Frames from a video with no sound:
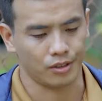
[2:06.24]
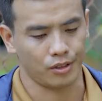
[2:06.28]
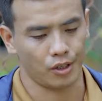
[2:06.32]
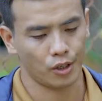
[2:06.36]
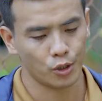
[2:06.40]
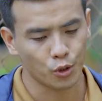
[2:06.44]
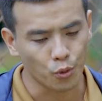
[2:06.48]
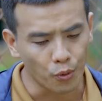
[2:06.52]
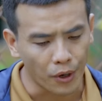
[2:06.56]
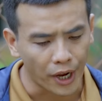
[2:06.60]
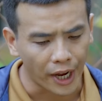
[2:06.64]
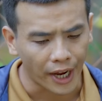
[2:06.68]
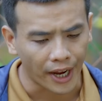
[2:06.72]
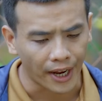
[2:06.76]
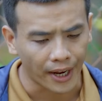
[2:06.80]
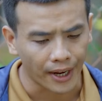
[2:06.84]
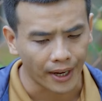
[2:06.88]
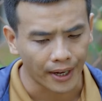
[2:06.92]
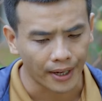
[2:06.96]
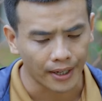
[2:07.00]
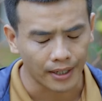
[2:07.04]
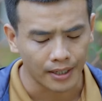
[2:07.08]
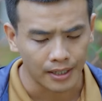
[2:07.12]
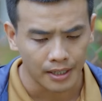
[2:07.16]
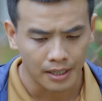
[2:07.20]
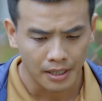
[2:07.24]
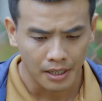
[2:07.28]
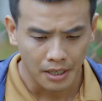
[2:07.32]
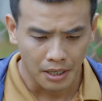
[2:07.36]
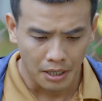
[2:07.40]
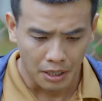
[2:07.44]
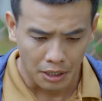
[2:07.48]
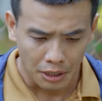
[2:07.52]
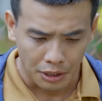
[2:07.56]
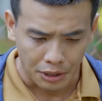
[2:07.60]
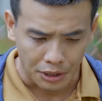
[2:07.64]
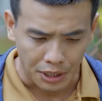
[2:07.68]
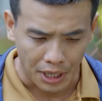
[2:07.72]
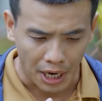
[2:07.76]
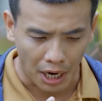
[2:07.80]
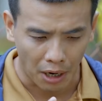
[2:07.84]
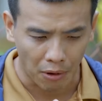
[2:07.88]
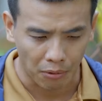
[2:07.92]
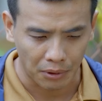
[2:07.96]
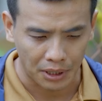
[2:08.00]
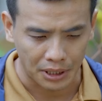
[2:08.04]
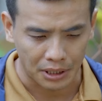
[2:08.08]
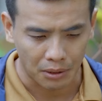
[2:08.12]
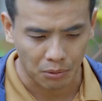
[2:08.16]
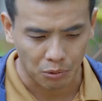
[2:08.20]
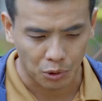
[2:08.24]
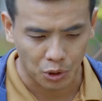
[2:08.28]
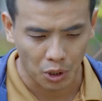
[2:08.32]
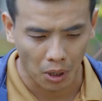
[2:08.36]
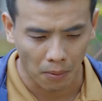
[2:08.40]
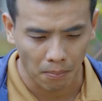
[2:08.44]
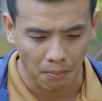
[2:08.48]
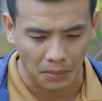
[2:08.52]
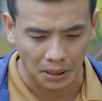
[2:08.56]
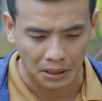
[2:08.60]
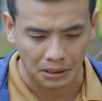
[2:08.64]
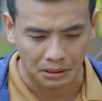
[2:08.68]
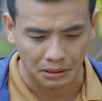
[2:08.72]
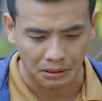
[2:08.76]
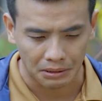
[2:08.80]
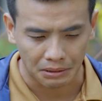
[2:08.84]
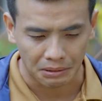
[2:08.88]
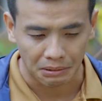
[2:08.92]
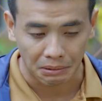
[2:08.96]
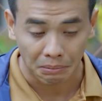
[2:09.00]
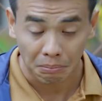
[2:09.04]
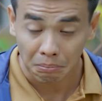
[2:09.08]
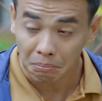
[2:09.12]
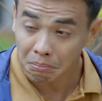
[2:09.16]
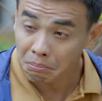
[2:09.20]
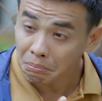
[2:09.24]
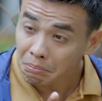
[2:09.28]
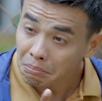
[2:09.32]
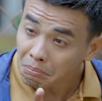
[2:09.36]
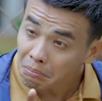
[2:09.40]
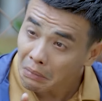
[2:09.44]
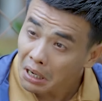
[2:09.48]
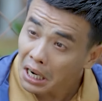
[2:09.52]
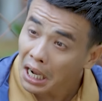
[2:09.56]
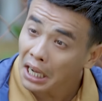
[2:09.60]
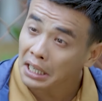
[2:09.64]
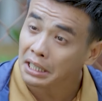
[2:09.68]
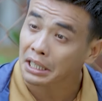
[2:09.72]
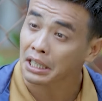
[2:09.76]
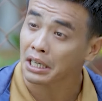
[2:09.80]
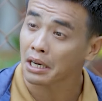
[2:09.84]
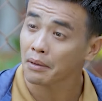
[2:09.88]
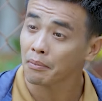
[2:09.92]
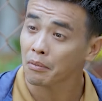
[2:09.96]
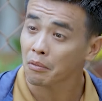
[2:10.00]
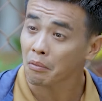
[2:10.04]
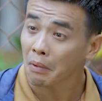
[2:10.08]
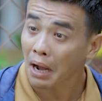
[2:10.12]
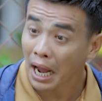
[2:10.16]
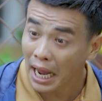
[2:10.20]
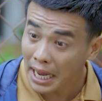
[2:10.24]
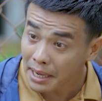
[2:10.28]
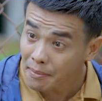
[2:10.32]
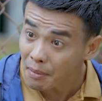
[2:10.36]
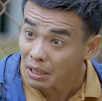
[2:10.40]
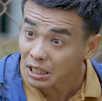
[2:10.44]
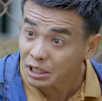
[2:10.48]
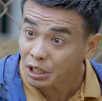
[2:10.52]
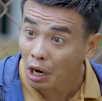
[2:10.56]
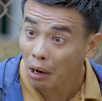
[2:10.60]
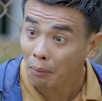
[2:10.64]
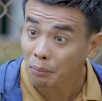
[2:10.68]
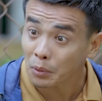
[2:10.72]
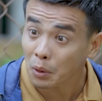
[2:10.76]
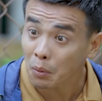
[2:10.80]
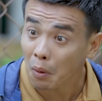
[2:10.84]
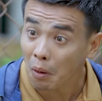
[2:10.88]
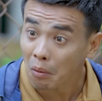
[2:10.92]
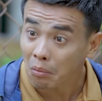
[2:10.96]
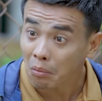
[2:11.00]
nói chú nghe dạo này trong xóm mình mất an ninh lắm hay mất trộm đúng